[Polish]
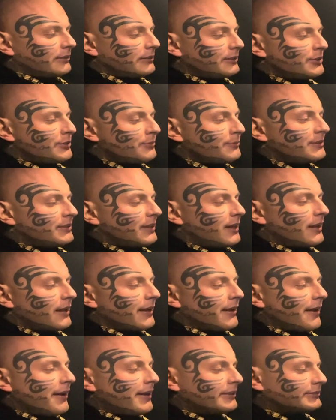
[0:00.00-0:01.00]
lecimy
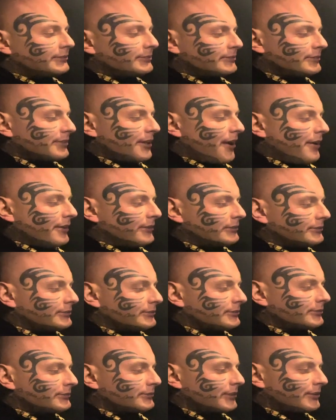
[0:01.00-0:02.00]
dalej
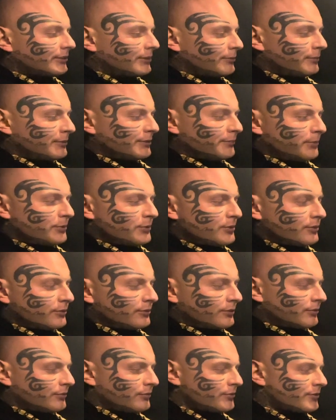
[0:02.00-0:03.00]
dobry
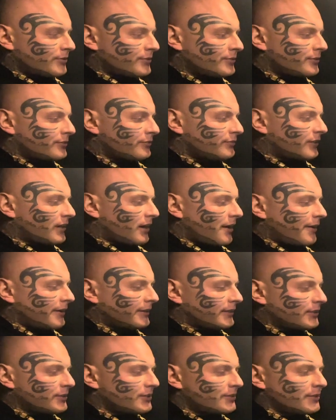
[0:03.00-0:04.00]
początek, dużo zdrówka.
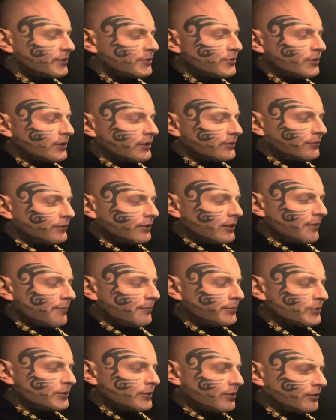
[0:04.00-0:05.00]
Jak się zaczęła Twoja
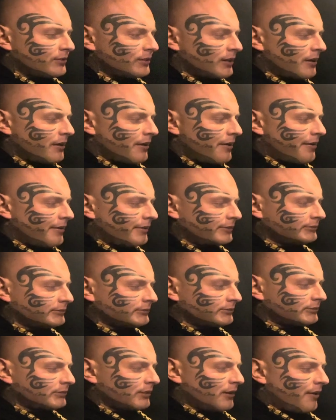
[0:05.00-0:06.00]
przygoda
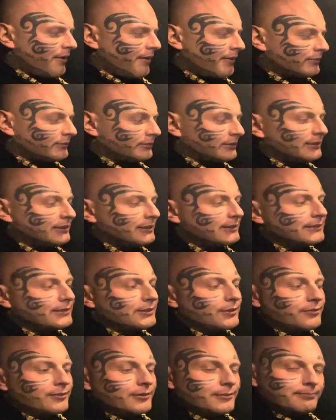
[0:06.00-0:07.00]
ze
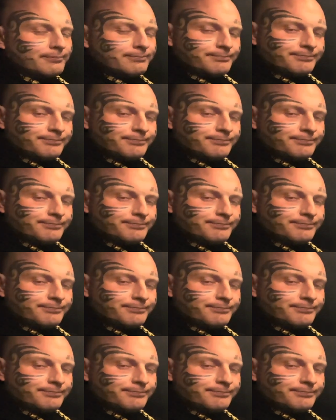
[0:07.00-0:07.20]
zdrowiem?